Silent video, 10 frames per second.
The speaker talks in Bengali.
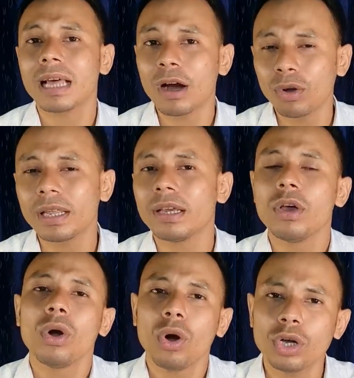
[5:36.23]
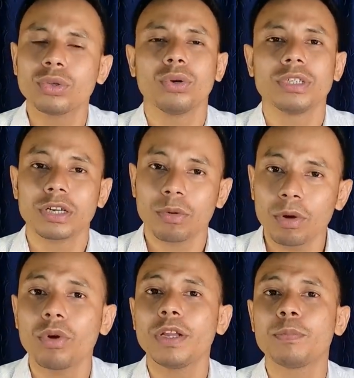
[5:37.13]
না হলে হয়তো যে সময়
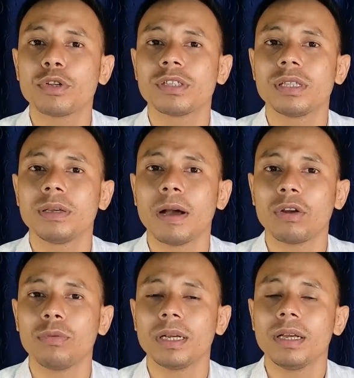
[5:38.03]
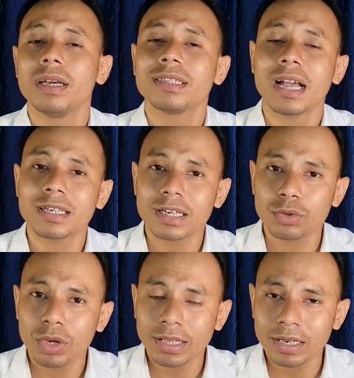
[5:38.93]
কোভিড পরিস্থিতি ভালো হবে চাহে সেটা
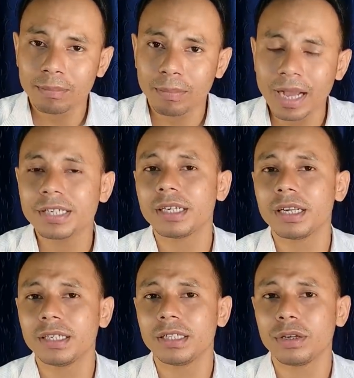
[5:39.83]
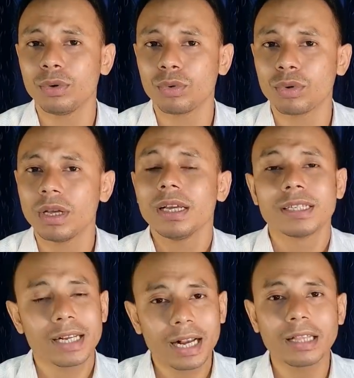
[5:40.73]
দুই ইংরেজিতে হোক
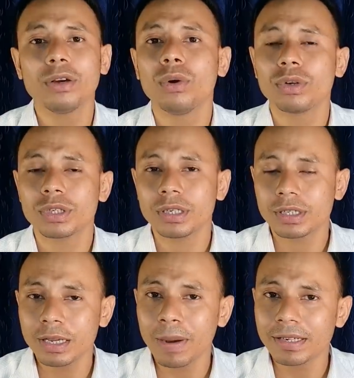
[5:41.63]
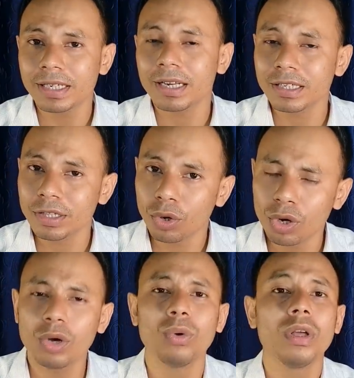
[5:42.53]
সেখানে সেই বাইশ ইংরেজিতে
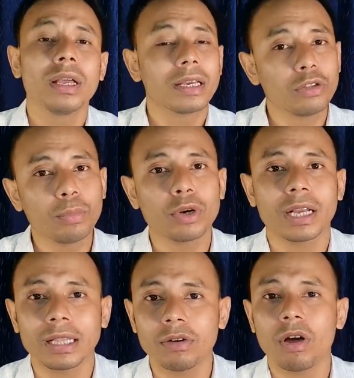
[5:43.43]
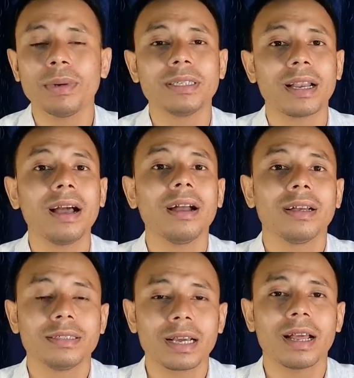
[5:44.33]
হলেও কিন্তু পরীক্ষা নেওয়া হবে যারা
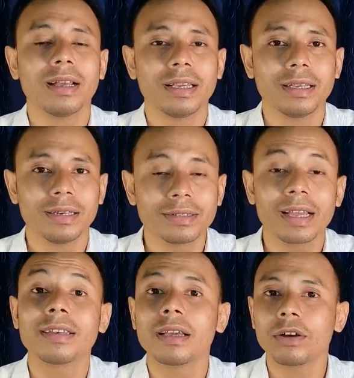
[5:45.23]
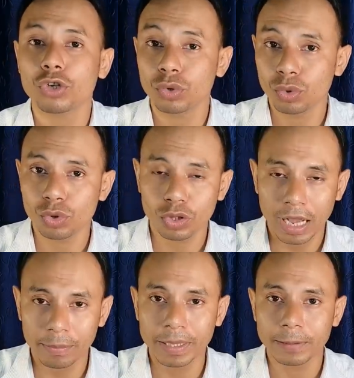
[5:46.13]
যারা এই রেজাল্টে অসন্তুষ্ট
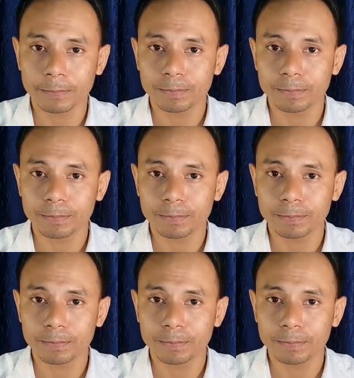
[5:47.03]
থাকবেন